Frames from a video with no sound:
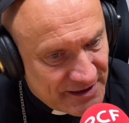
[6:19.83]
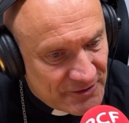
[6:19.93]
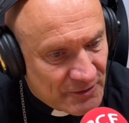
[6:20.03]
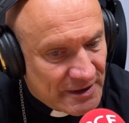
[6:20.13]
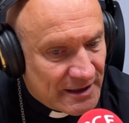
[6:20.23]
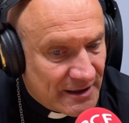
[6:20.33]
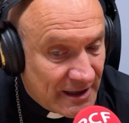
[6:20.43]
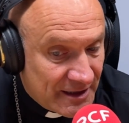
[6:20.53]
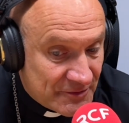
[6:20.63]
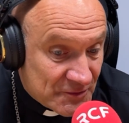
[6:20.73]
et donc
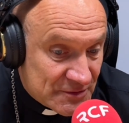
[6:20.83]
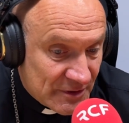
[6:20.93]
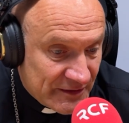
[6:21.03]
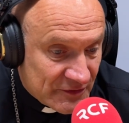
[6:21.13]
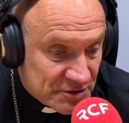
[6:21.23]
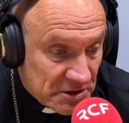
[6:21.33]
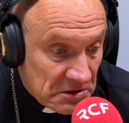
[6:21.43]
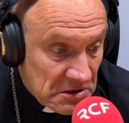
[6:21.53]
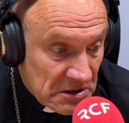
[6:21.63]
à l'annonce de l'Évangile.